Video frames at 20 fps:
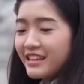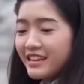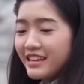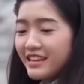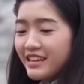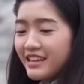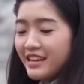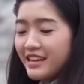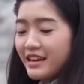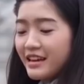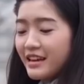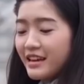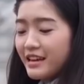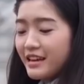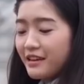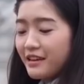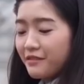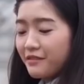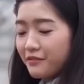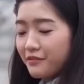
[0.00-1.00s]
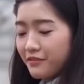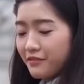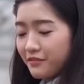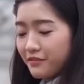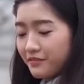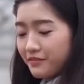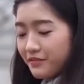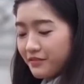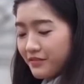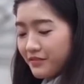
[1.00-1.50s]
งเช่นสมา
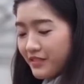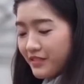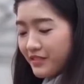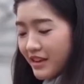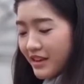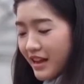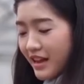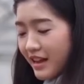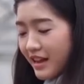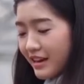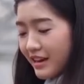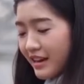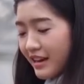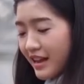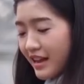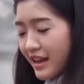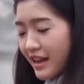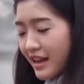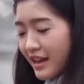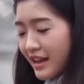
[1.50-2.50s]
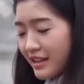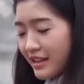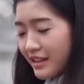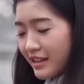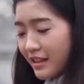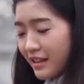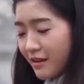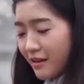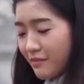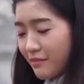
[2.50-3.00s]
ชิกในวงเวียน K48 นะครั
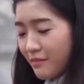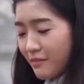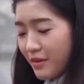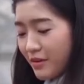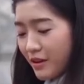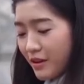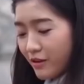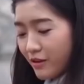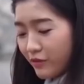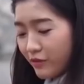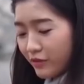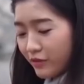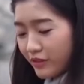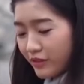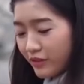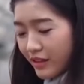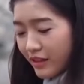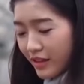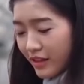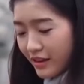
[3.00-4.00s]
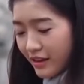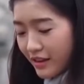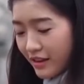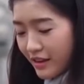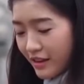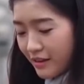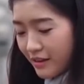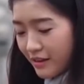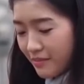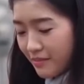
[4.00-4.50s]
บในการเขียนแคปชั่น
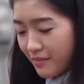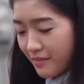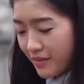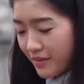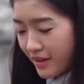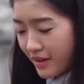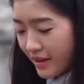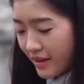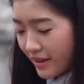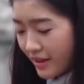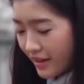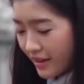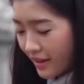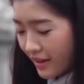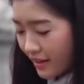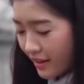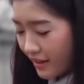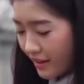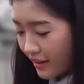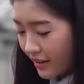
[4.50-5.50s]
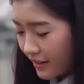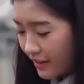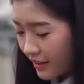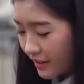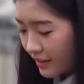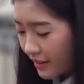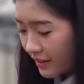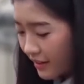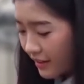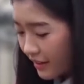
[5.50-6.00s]
หรืออะไรต่างๆเนี่ยเขา
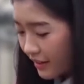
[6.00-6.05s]
จะต้อง